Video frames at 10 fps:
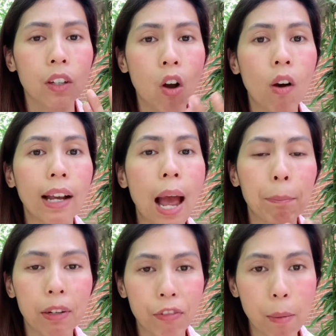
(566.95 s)
ของการ
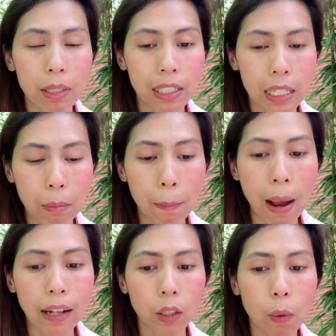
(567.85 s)
เป็นฟาร์มาซี
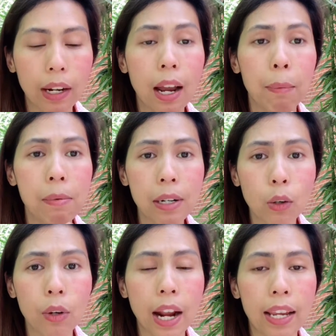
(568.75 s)
มากๆแต่ว่าถ้าเพื่อ
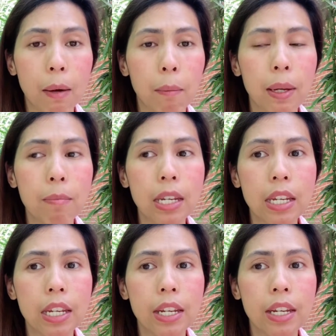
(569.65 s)
นๆคนไหนยังไม่
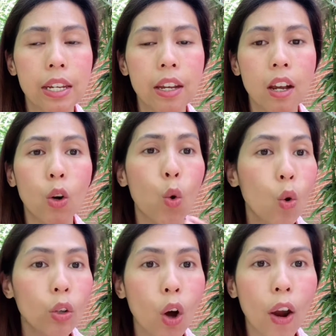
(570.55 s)
มีลู
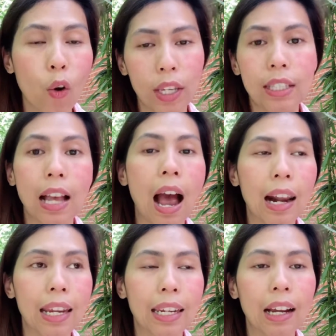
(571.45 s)
กน้อยหอยสังอะ
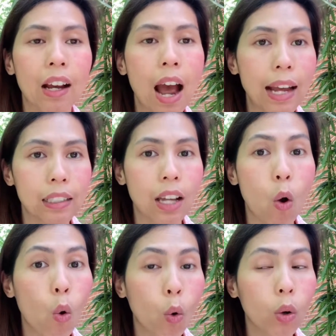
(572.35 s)
ไรเงี้ยก็อา
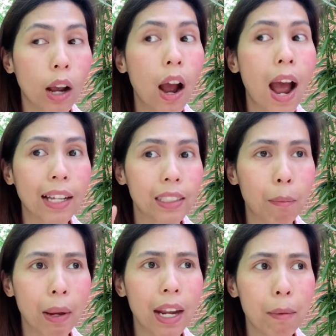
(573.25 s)
จจะ
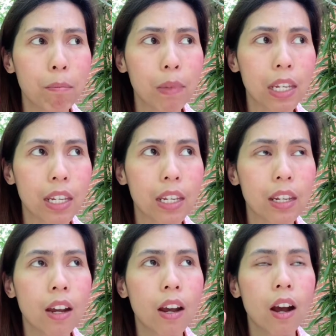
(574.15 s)
ไม่ได้มี
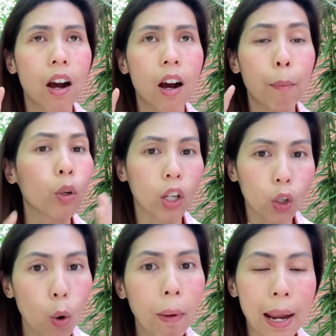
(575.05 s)
ผลก
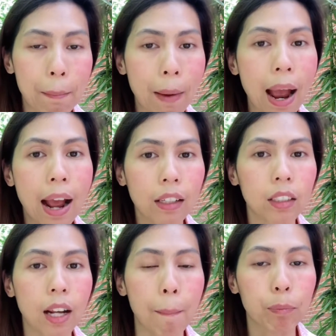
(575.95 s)
ระทบอะไรมาก
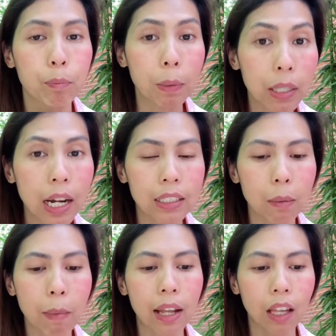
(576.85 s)
กับเพื่อนๆ
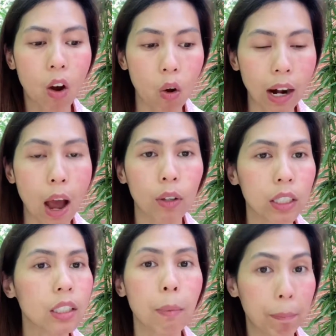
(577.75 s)
ใช่ไหมแต่ของเรา
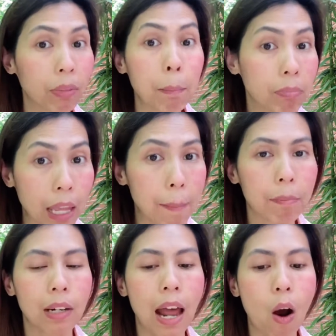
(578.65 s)
นี่คือแบบเต็ม
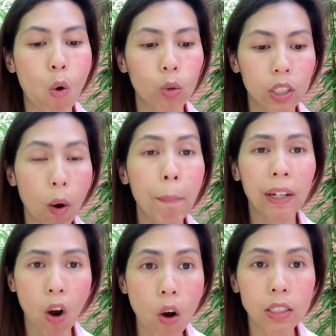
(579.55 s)
เราถือว่าเป็
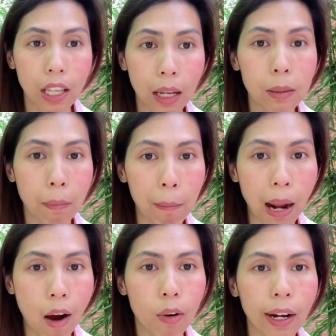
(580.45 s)
นข้อเสียสำหรับ
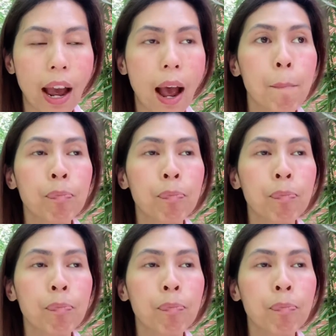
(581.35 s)
เรานะคะ